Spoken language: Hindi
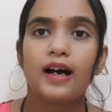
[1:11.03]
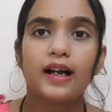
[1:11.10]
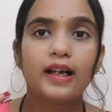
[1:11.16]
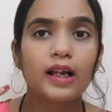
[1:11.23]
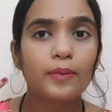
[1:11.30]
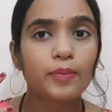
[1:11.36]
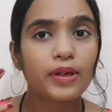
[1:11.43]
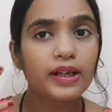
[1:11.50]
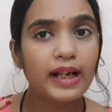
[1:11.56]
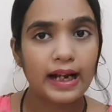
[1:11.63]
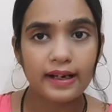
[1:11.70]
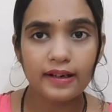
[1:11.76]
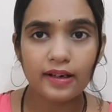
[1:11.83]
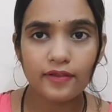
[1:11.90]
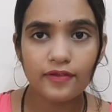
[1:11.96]
अगर आपके
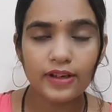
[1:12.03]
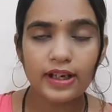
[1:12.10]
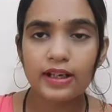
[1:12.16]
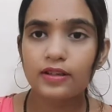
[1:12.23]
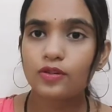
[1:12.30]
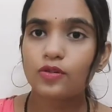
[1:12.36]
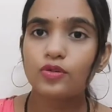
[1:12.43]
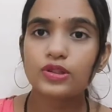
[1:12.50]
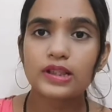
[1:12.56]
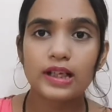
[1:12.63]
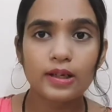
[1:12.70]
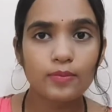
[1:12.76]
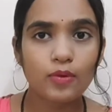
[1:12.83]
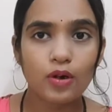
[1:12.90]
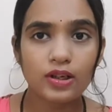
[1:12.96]
डैंड्रफ है तो उसके
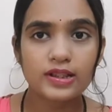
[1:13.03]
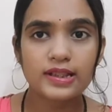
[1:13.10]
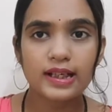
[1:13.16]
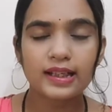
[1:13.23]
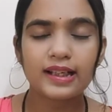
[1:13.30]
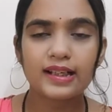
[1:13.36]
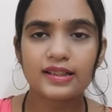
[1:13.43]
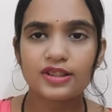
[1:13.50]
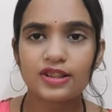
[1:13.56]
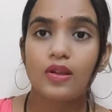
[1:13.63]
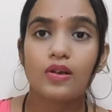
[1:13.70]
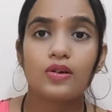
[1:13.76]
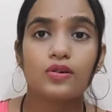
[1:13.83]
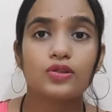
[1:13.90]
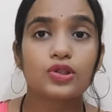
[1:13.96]
लिए बहुत ज़्यादा
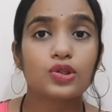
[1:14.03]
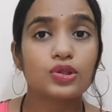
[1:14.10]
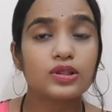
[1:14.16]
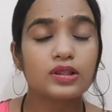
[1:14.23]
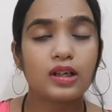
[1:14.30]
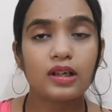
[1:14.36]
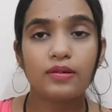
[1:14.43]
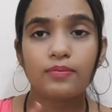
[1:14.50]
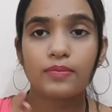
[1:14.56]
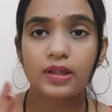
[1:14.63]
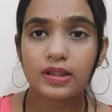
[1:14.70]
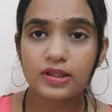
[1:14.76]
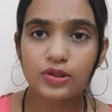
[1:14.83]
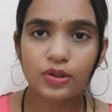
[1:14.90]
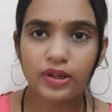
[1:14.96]
अच्छा है इसको सन
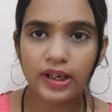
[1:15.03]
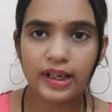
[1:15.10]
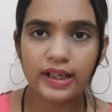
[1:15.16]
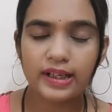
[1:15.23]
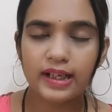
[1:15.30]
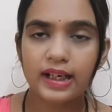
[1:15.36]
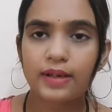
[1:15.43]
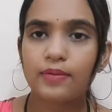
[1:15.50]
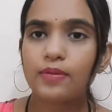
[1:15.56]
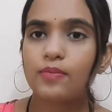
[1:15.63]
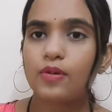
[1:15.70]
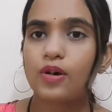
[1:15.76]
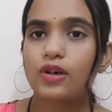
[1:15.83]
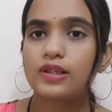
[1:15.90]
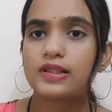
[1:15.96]
बर्न्स को ट्रीट करने
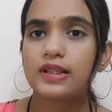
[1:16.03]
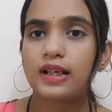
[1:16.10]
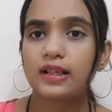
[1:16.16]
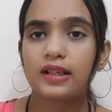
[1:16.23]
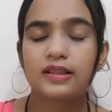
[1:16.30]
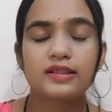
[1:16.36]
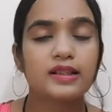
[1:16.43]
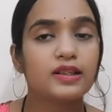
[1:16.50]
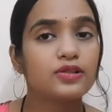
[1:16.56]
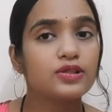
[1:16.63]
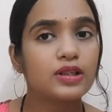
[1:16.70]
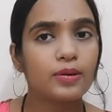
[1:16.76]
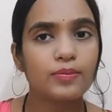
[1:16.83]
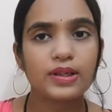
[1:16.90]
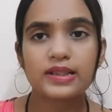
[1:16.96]
में बहुत ज़्यादा अच्छा है तो
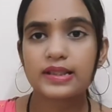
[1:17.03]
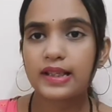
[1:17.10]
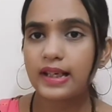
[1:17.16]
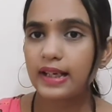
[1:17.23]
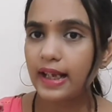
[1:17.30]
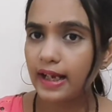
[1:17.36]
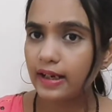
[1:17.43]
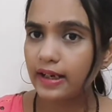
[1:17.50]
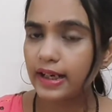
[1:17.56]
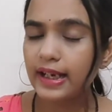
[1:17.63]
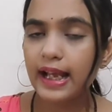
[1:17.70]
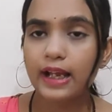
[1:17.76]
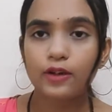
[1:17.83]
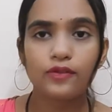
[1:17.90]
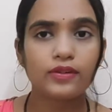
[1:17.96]
समर्स के लिए
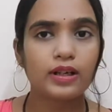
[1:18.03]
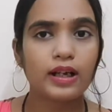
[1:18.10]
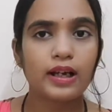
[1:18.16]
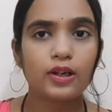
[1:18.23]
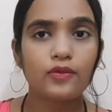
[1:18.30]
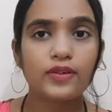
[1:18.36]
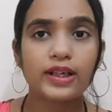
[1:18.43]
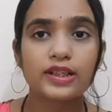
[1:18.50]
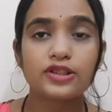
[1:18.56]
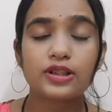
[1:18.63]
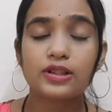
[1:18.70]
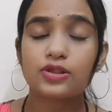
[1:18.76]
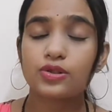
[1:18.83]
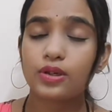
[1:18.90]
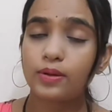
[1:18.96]
अगेन एलोवेरा
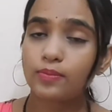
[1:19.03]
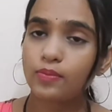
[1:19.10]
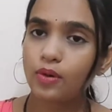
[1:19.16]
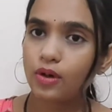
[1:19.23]
जेल जो है